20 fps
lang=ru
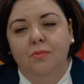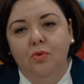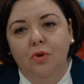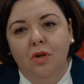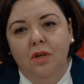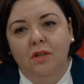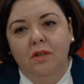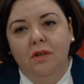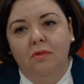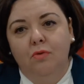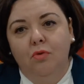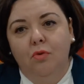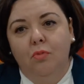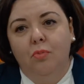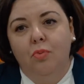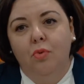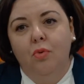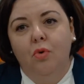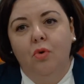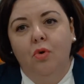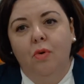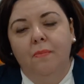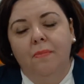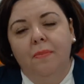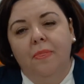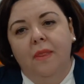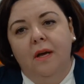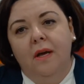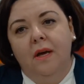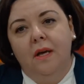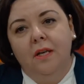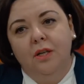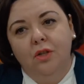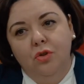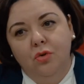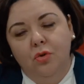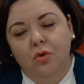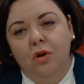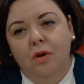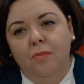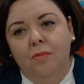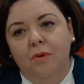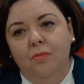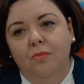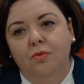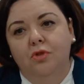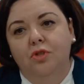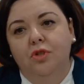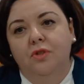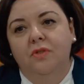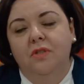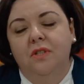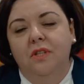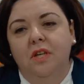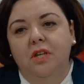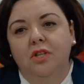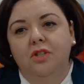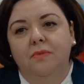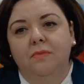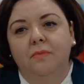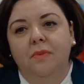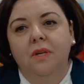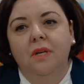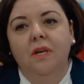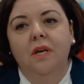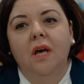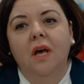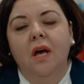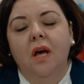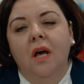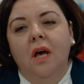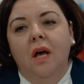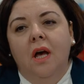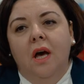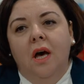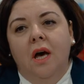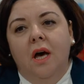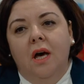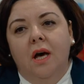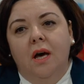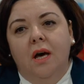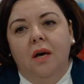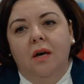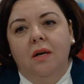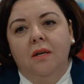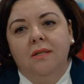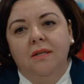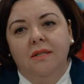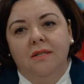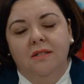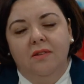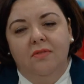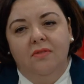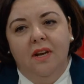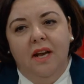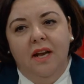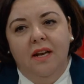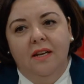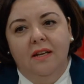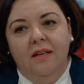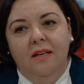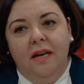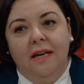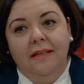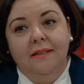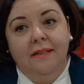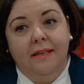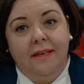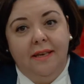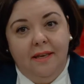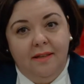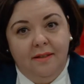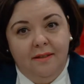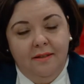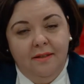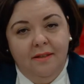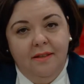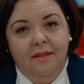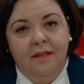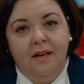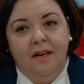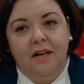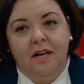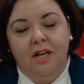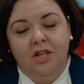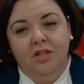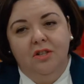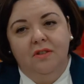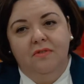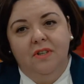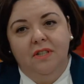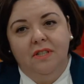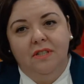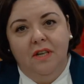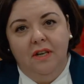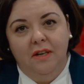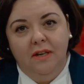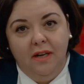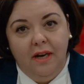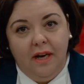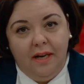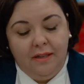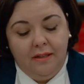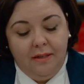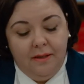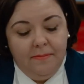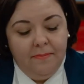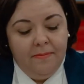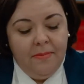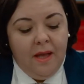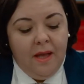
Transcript: Более того, по а, итогам рабочих встреч мы а, составляли анкеты на каждого делегата.